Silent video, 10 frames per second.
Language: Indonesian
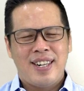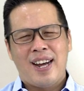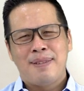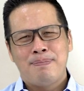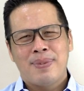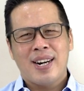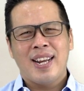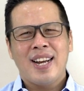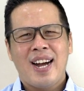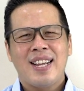dan
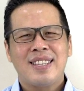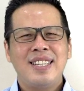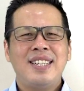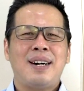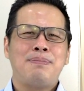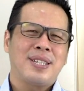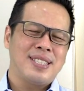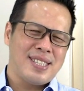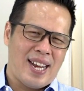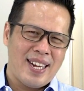mereka tidak
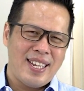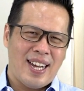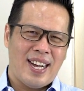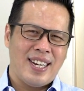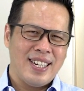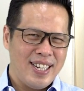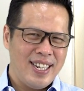percaya